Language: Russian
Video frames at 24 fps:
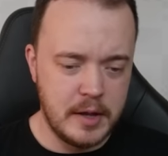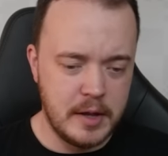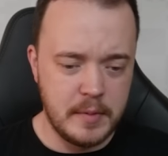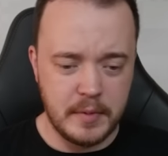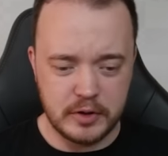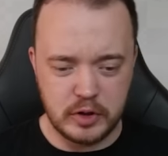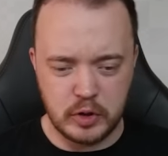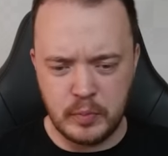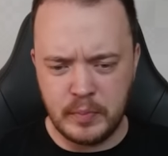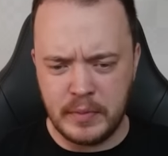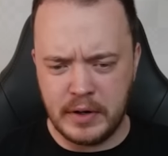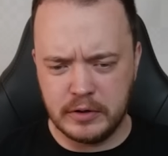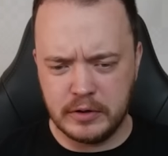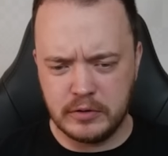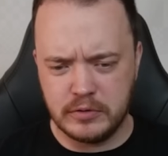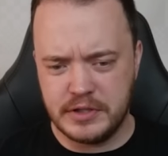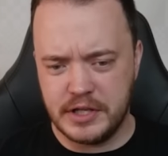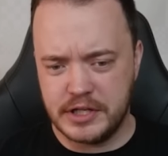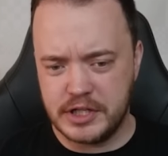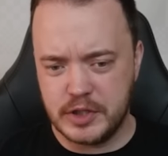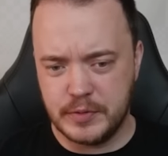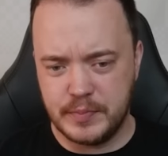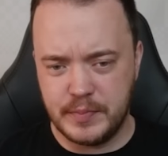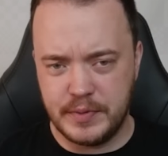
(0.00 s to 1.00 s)
Потом Магнус
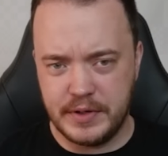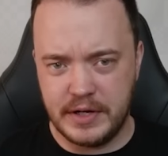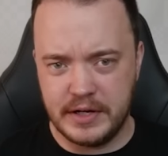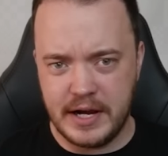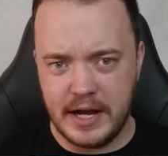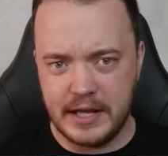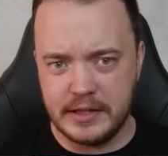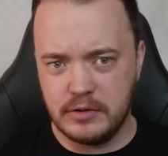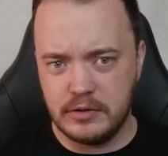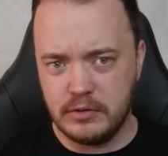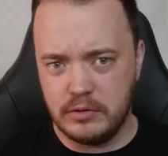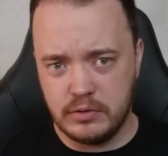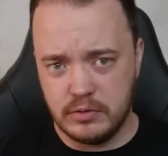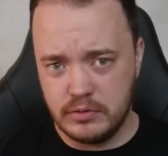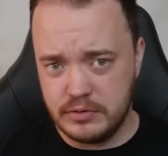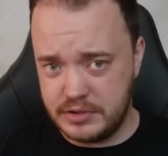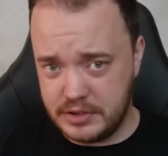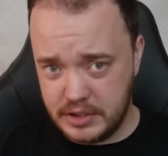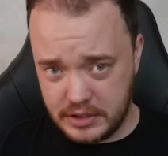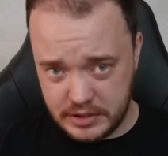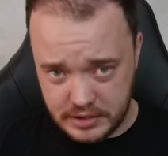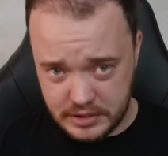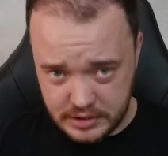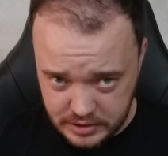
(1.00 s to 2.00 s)
начал перекатывать, но
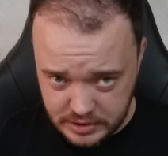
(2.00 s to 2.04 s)
здесь